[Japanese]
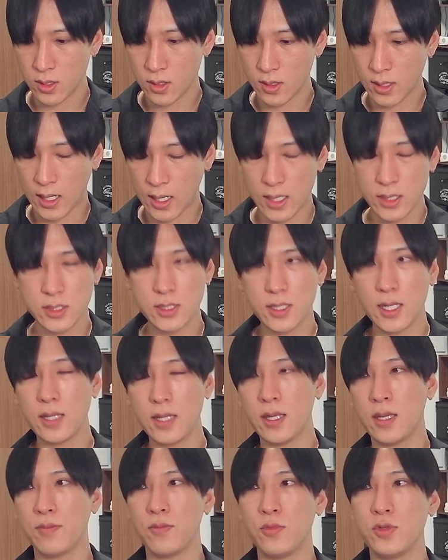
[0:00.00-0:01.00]
明日
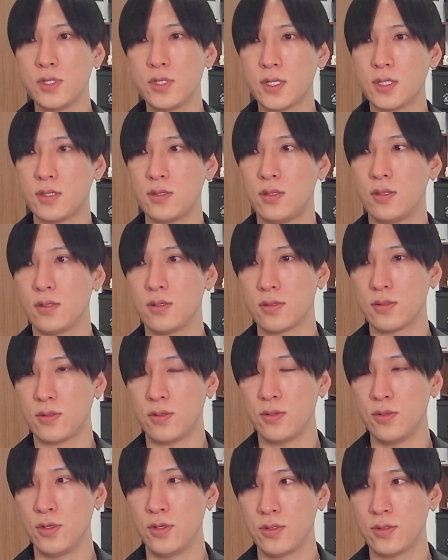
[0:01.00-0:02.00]
ね、もしかすると、こ
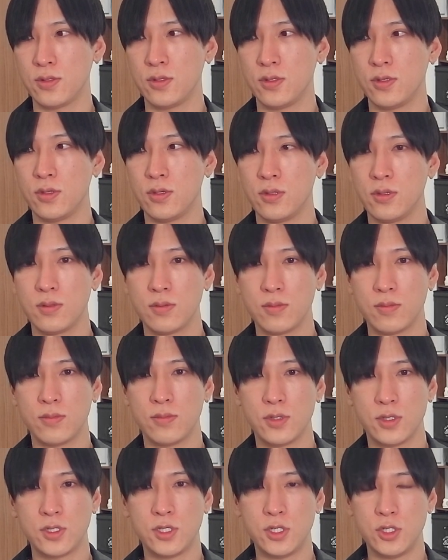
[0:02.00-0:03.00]
の
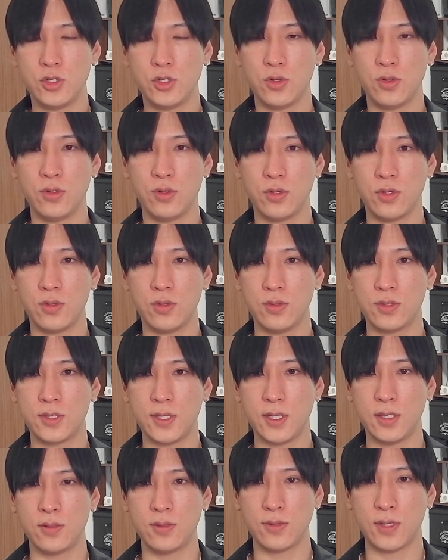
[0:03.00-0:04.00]
市場の優
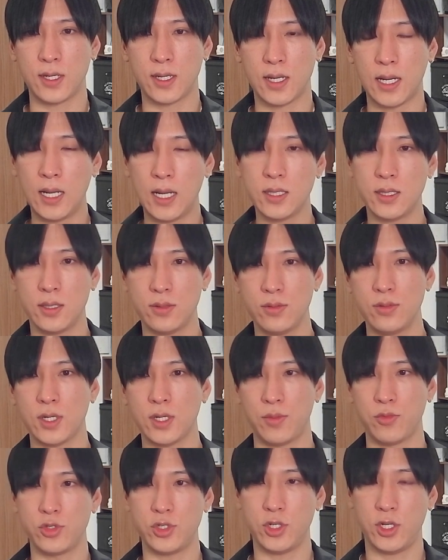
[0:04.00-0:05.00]
先度が変わってくるかも
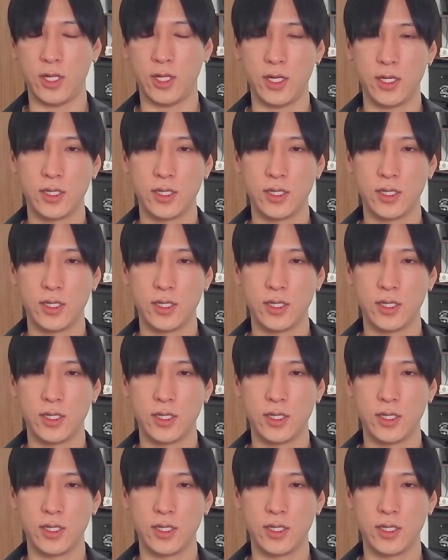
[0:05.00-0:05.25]
しれない。